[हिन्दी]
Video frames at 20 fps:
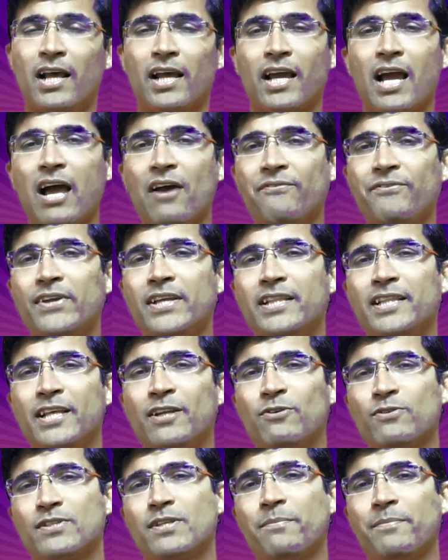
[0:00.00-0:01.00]
काफ़ी
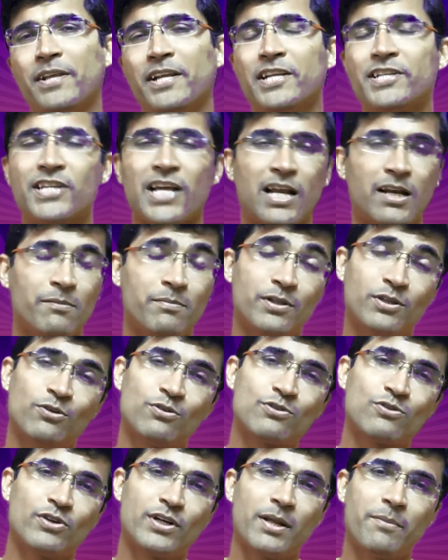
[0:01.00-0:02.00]
दिनों से मेरे चैनल पर
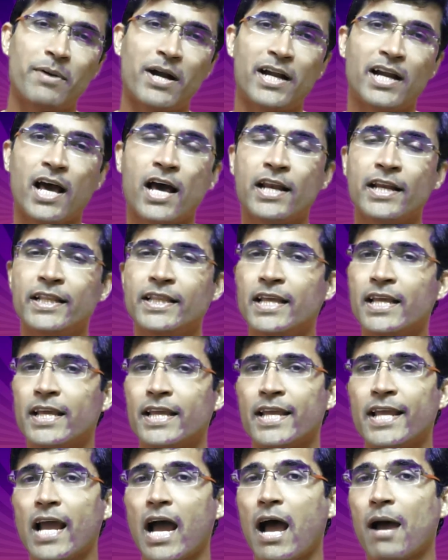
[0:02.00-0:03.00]
दोस्तों डिमांड आ रही थी
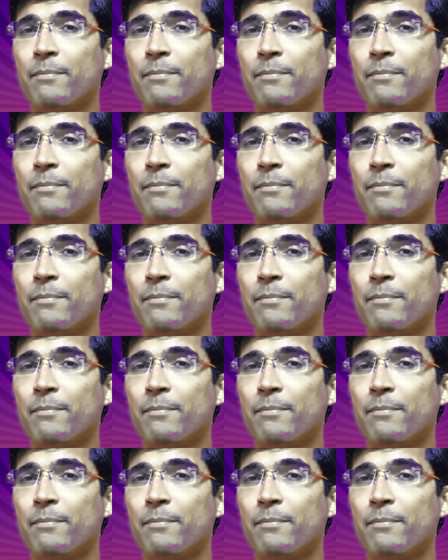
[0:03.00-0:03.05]
कि